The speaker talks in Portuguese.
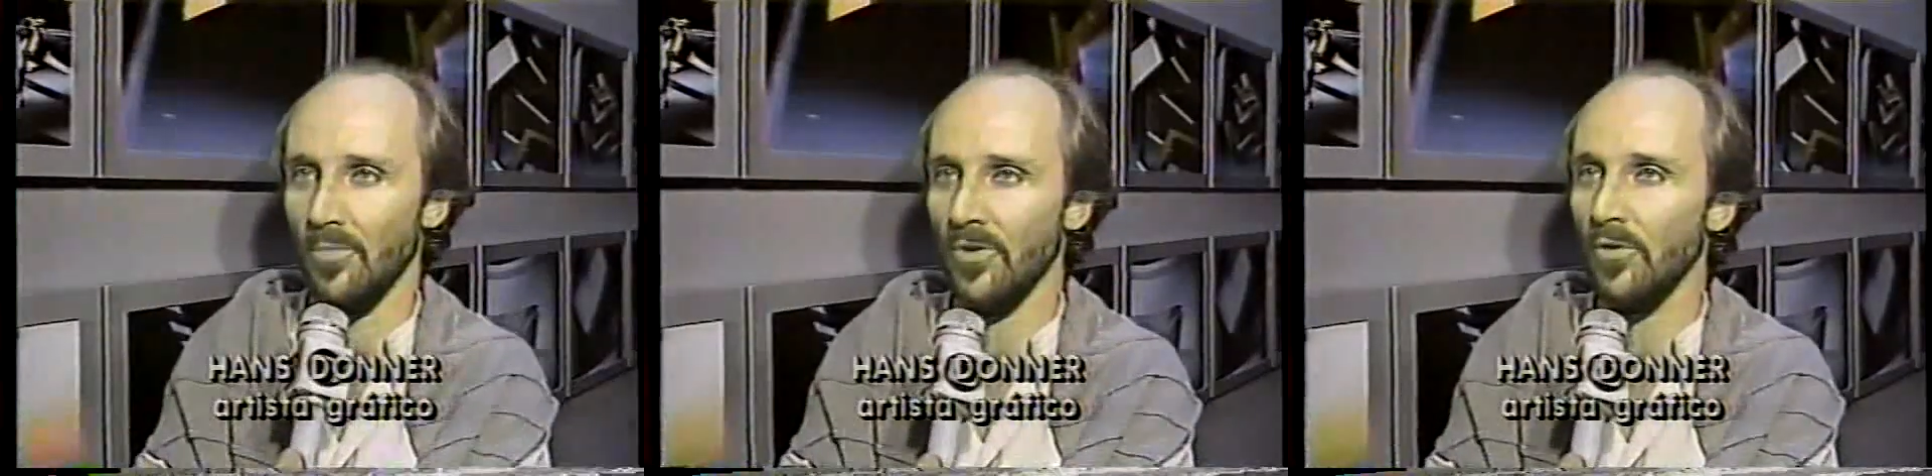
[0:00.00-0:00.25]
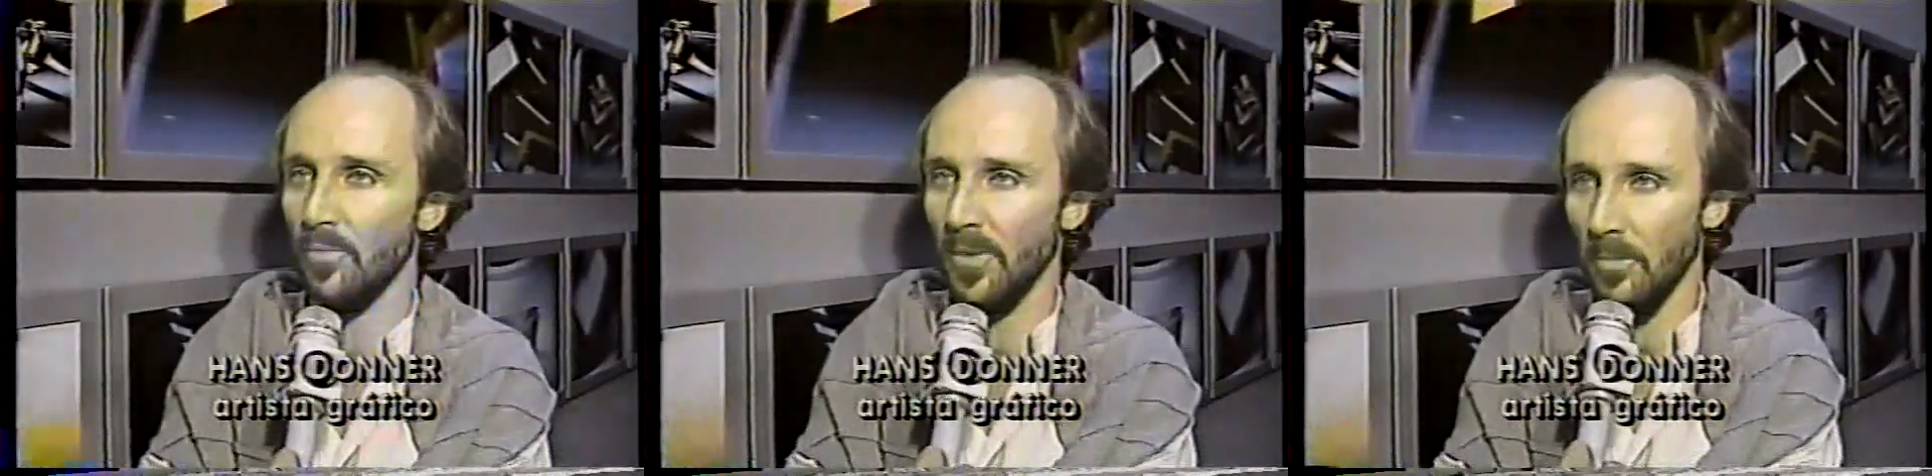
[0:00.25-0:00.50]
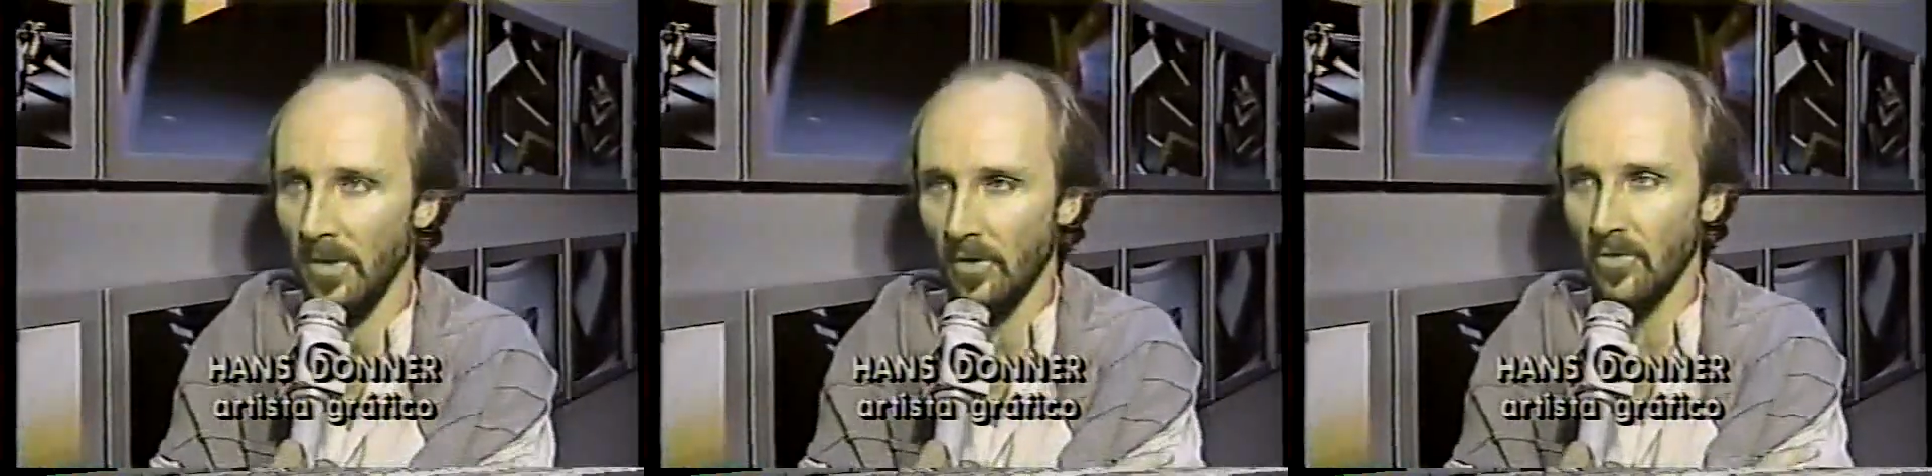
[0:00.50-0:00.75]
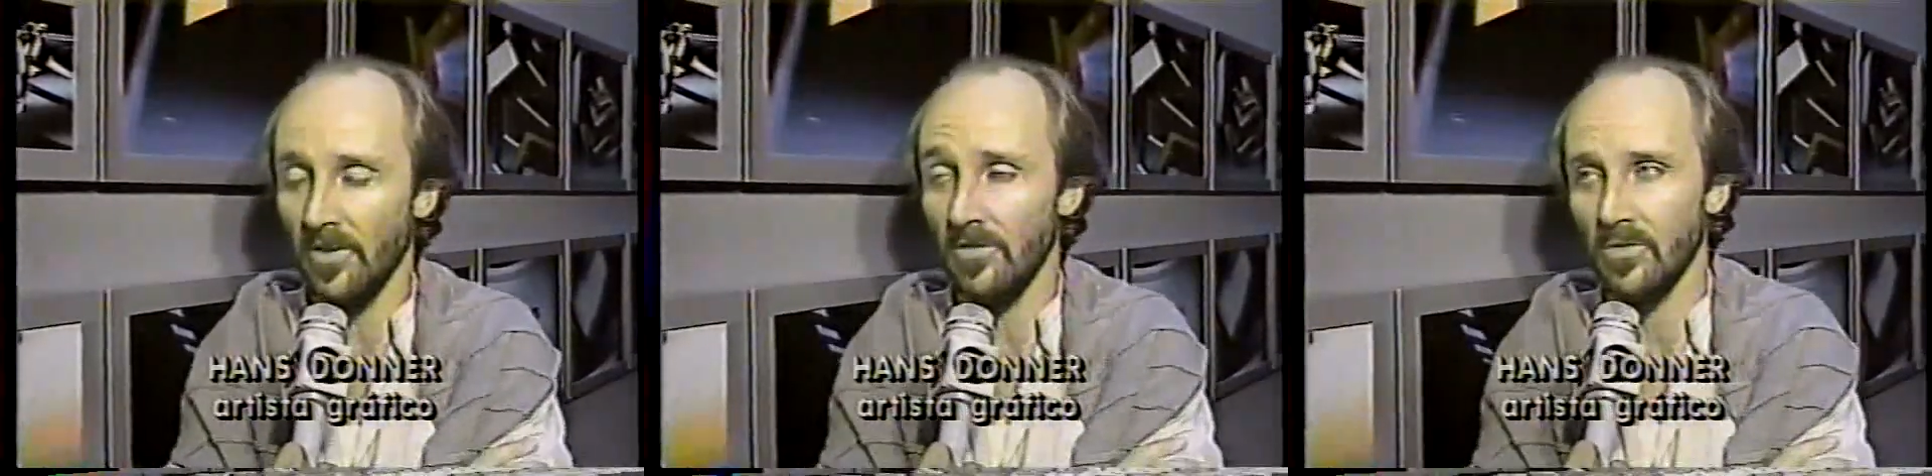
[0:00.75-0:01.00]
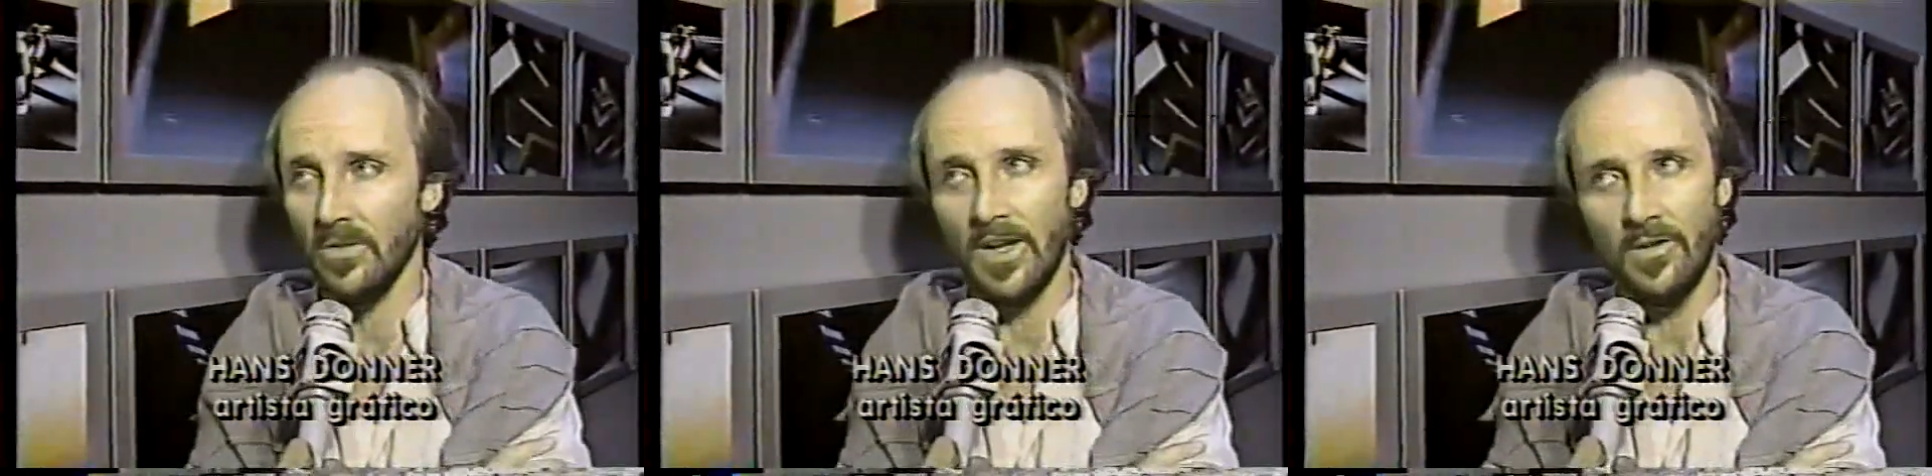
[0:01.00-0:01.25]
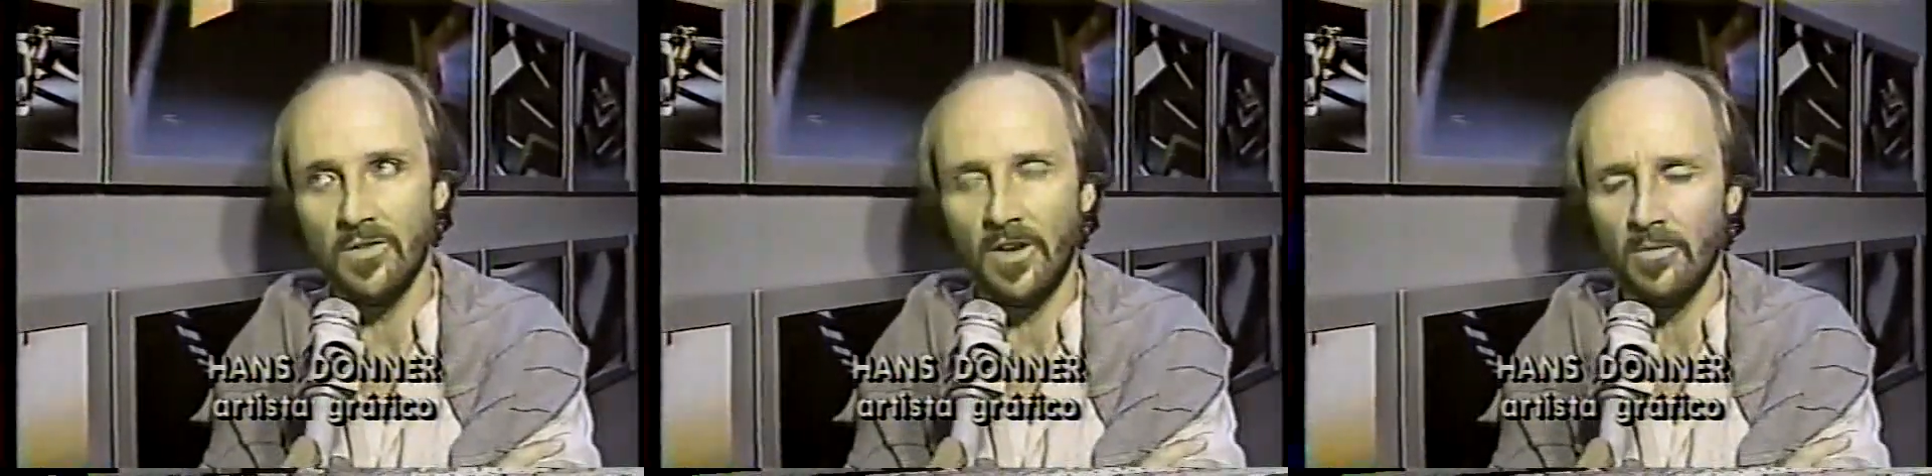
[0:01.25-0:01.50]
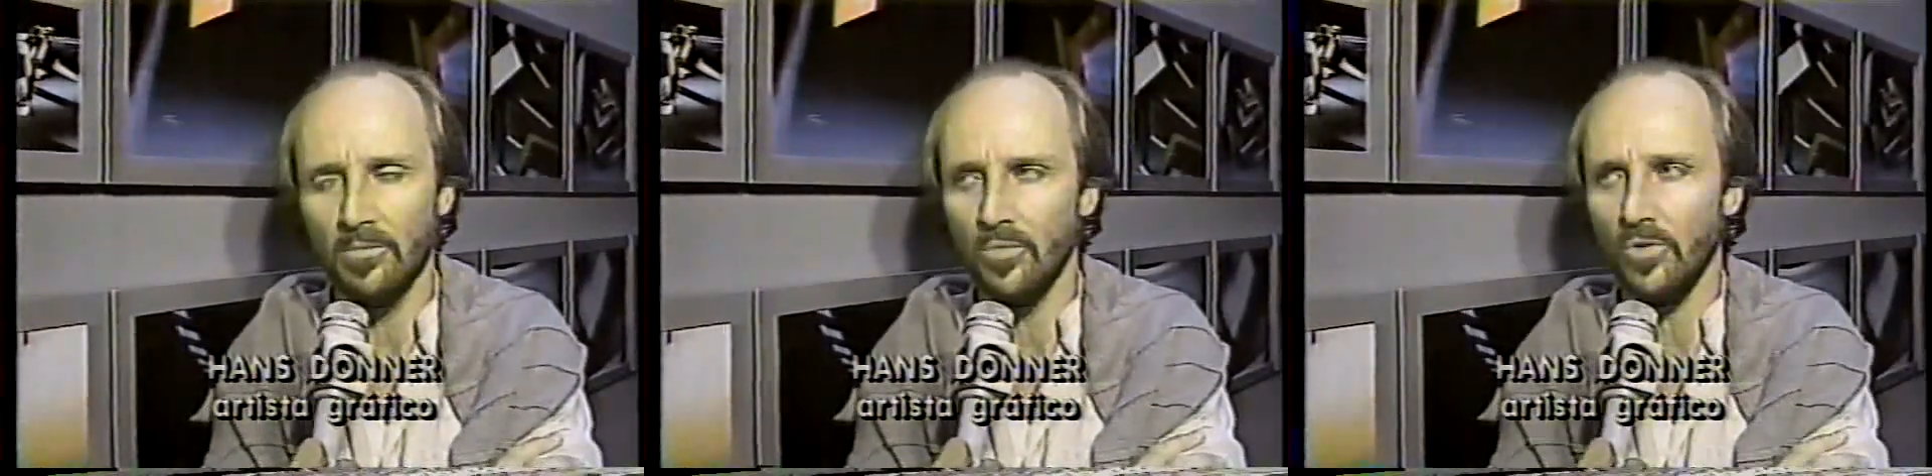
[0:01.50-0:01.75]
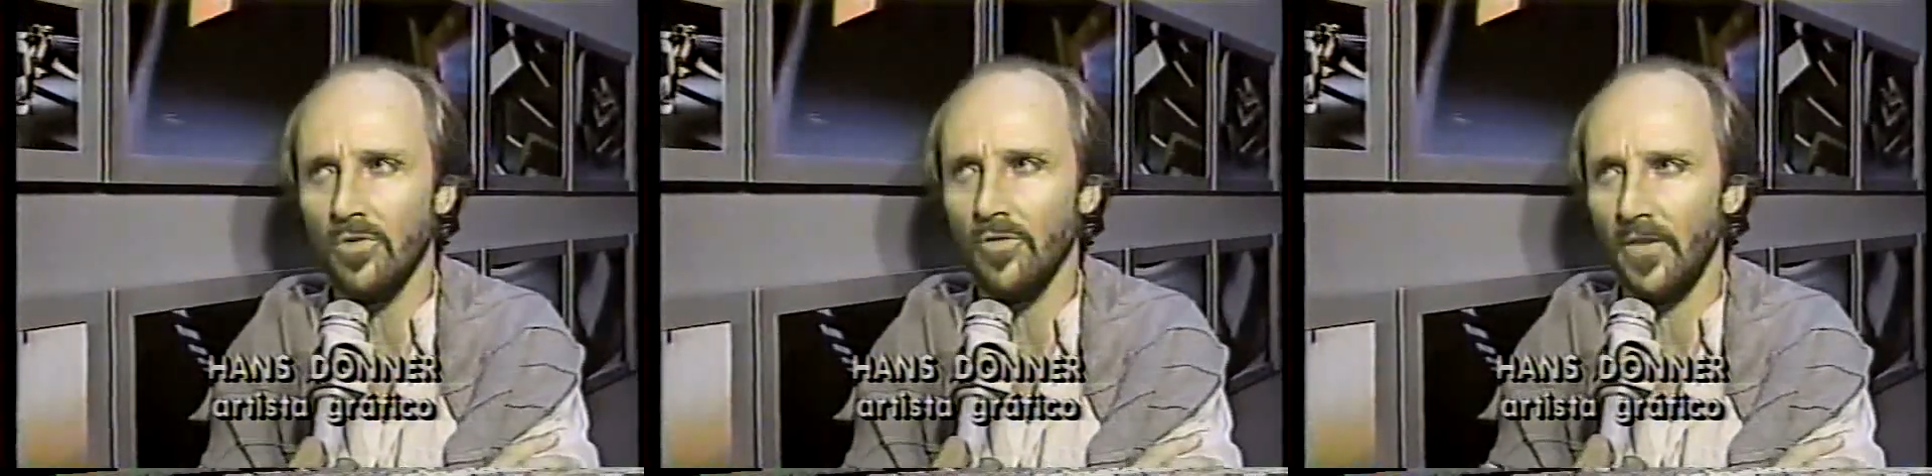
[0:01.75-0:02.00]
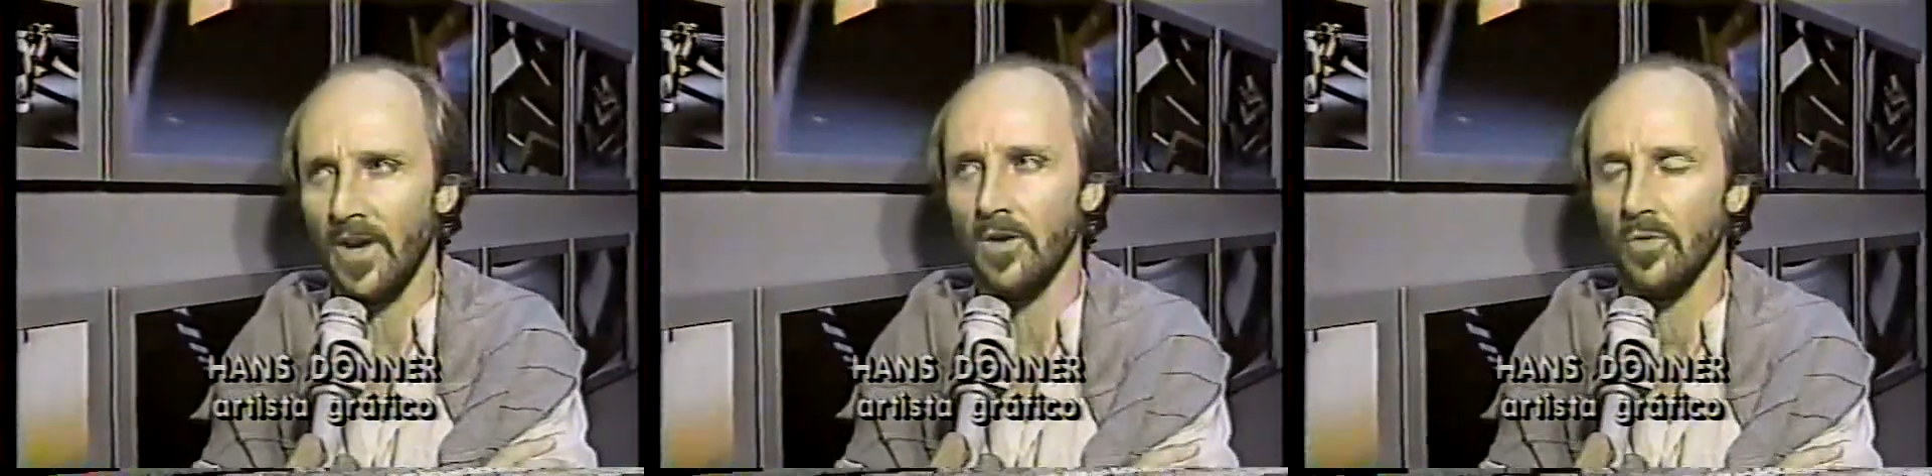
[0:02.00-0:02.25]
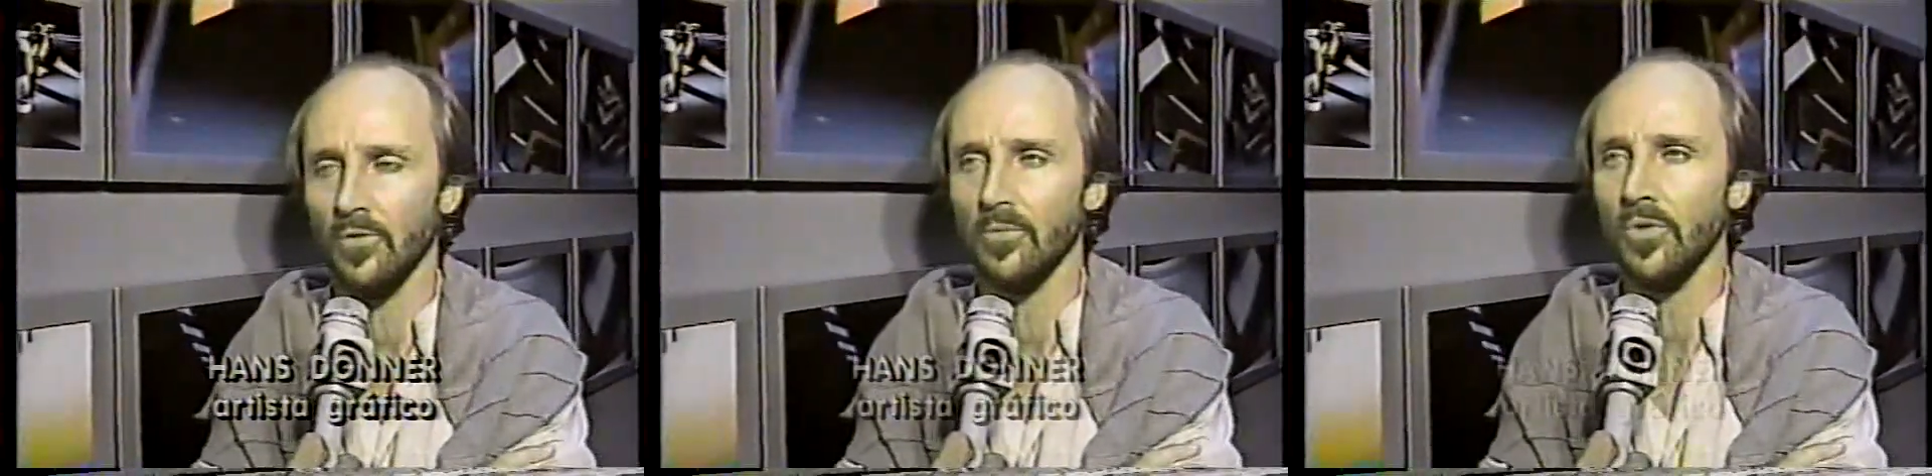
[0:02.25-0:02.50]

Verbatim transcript: porque os primeiros resultados eram muito fracos.